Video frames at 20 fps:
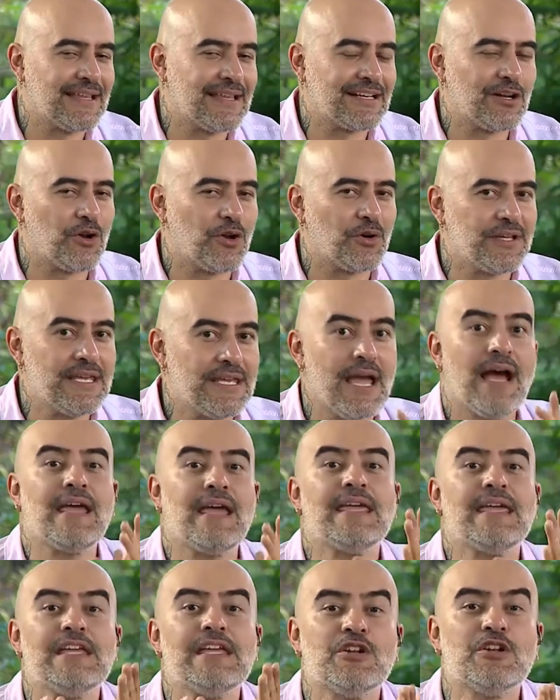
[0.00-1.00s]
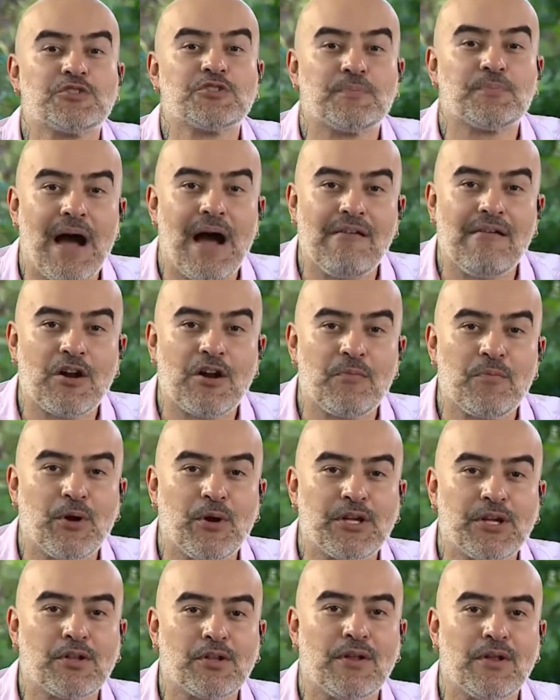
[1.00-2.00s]
en tecnología y nos va a hablar un
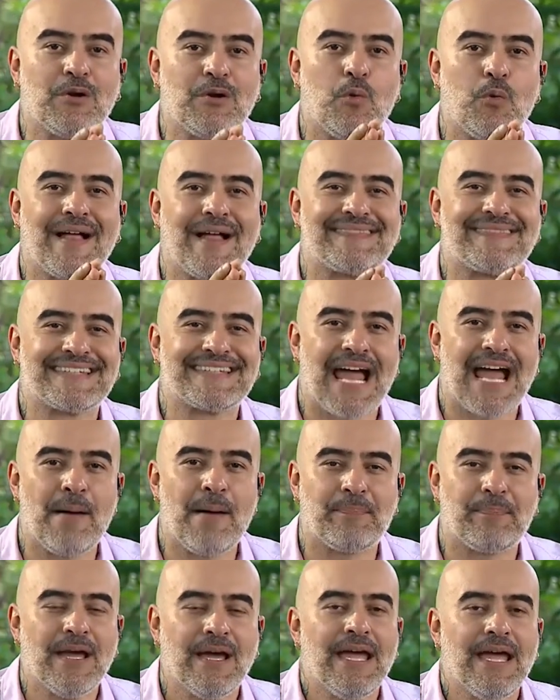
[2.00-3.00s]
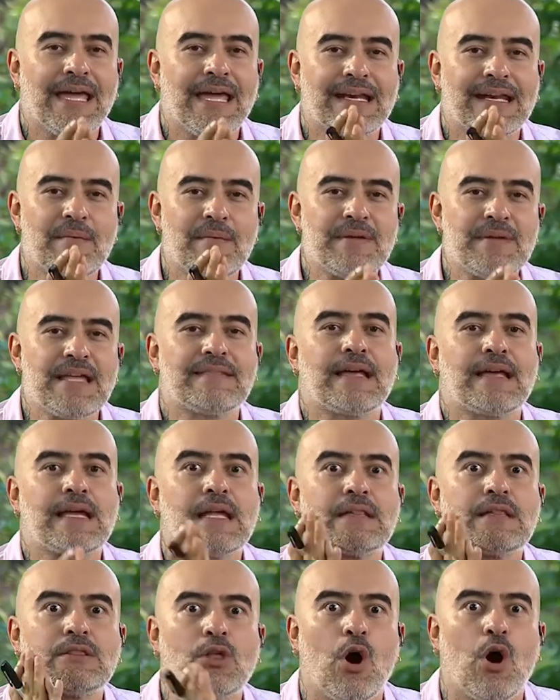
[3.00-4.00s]
poquito del WhatsApp, herramienta
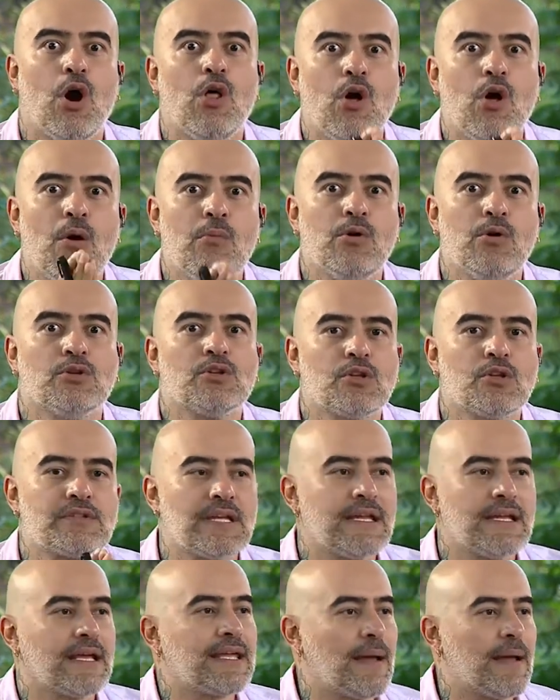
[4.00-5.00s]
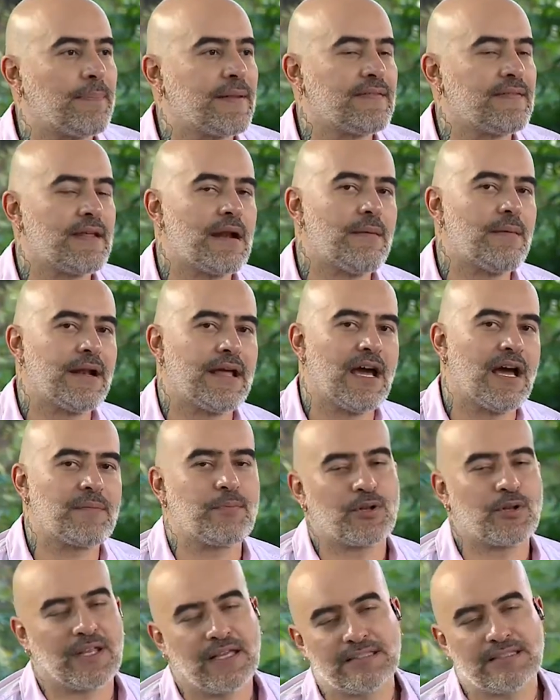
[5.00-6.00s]
que todo mundo tiene que aprender a manejar,
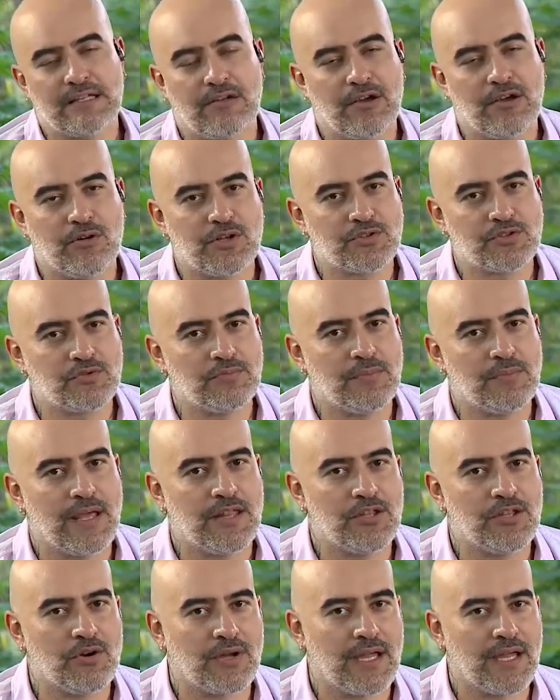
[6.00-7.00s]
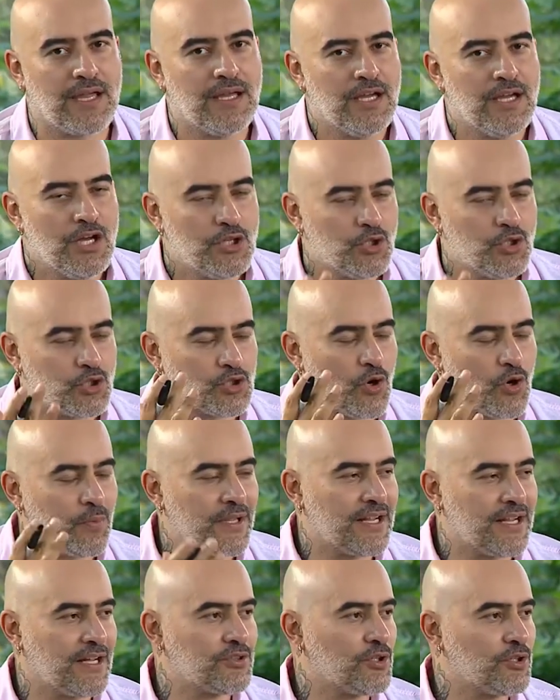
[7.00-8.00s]
porque desde luego es un medio que nos
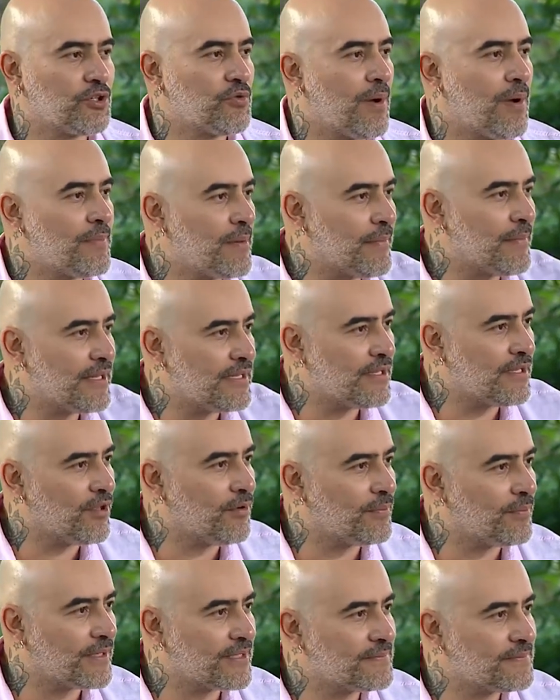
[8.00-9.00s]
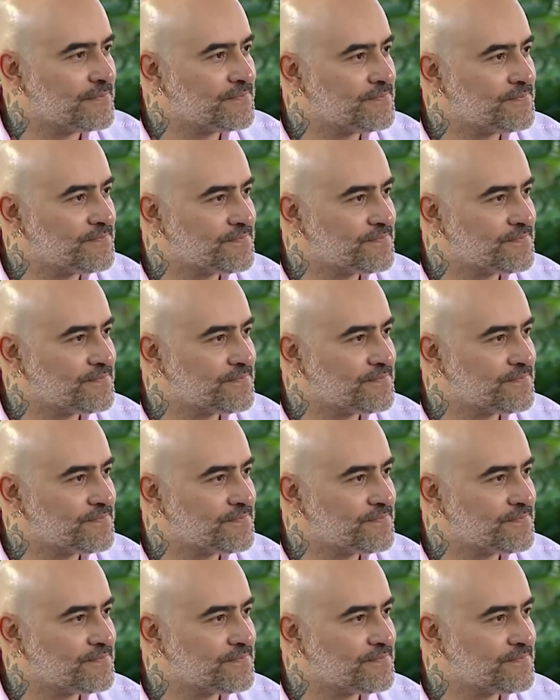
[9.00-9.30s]
comunica a todos. Juan, bienvenido, hombre